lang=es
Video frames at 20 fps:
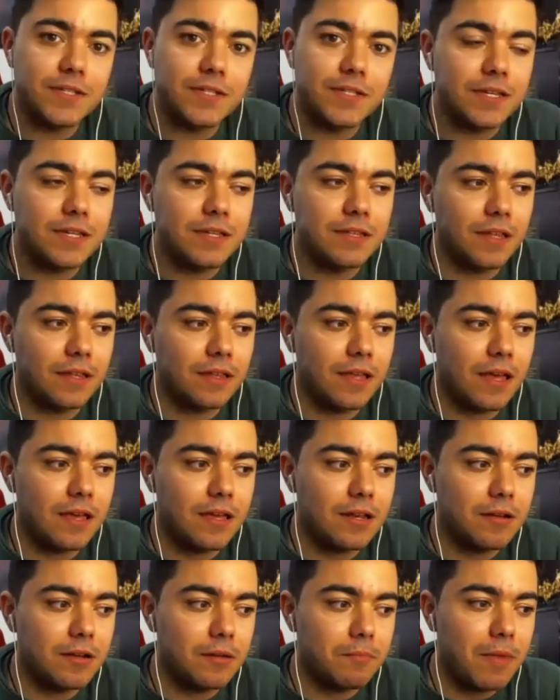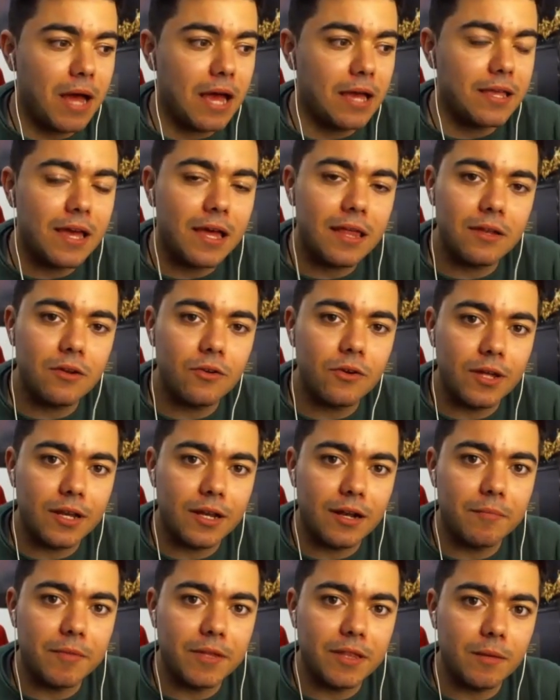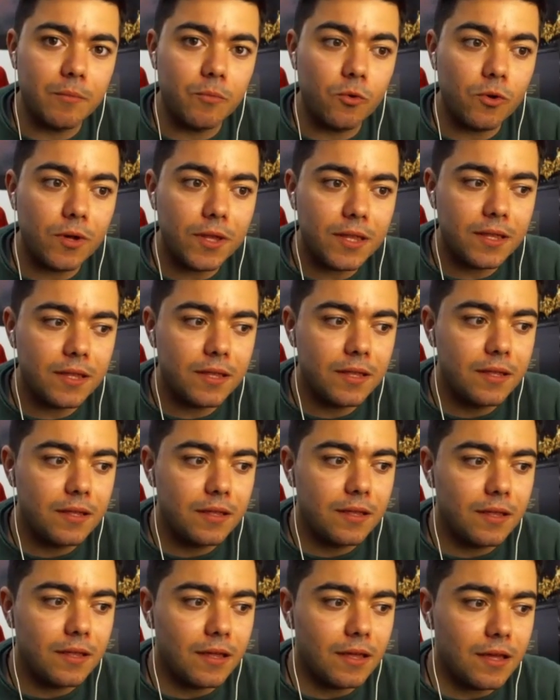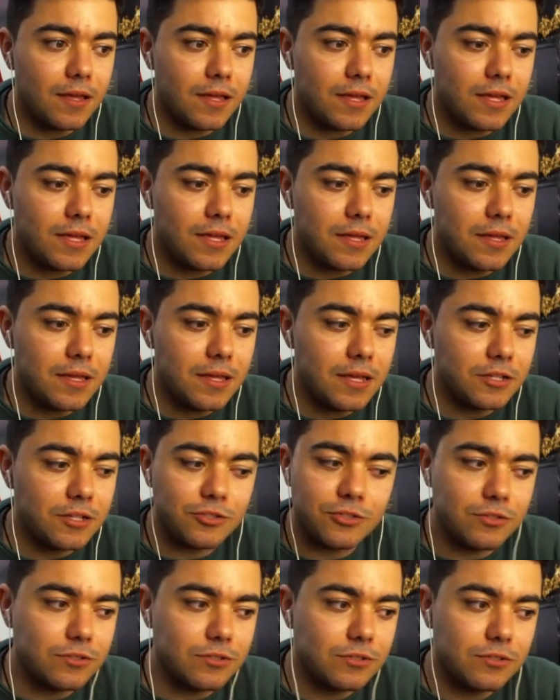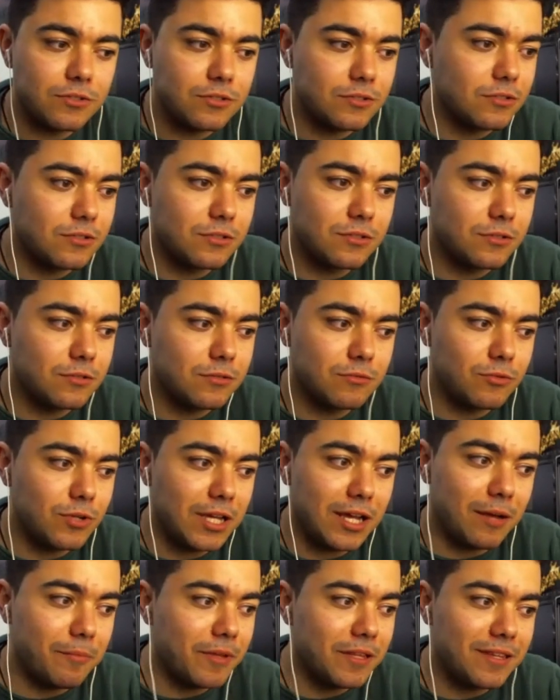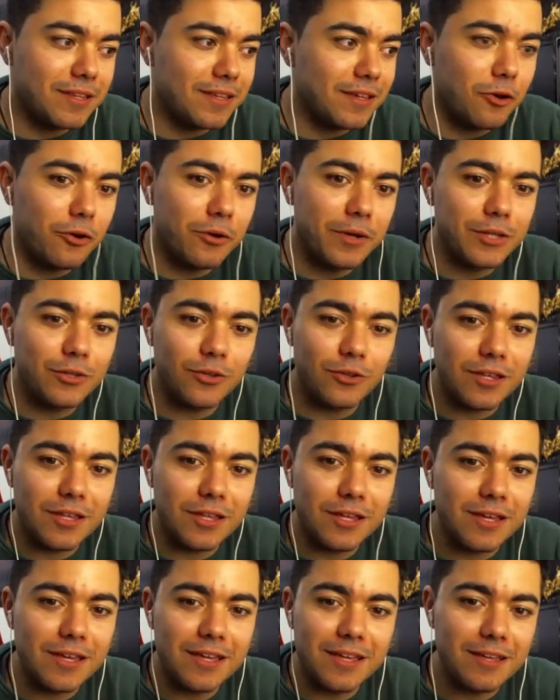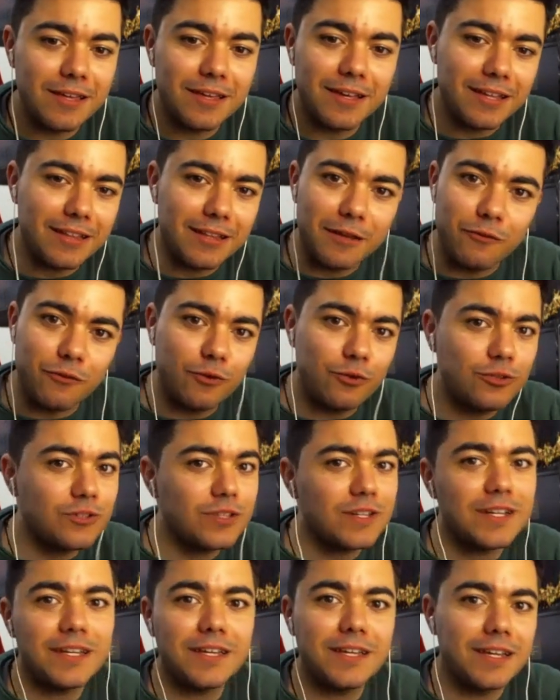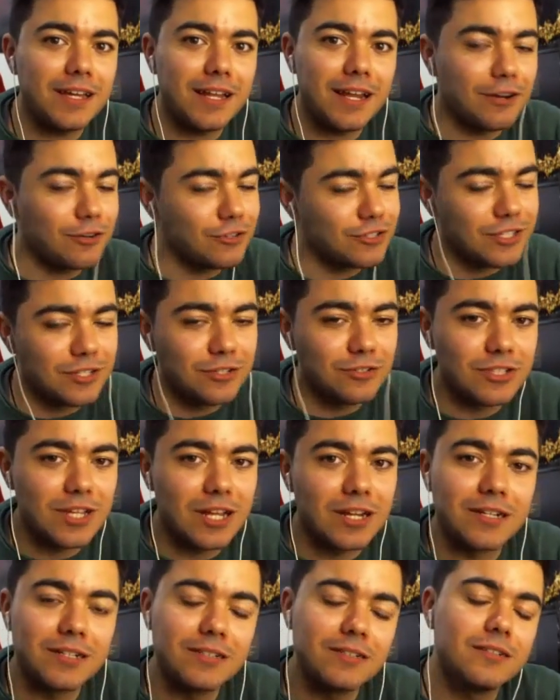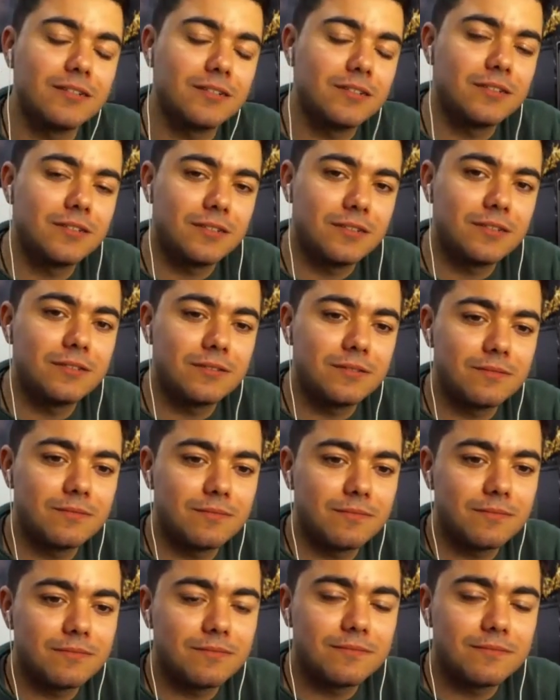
sí, intentas ir más allá de lo que realmente puedes y eso únicamente es objeto de que te frustres y que las cosas no salgan. Mm.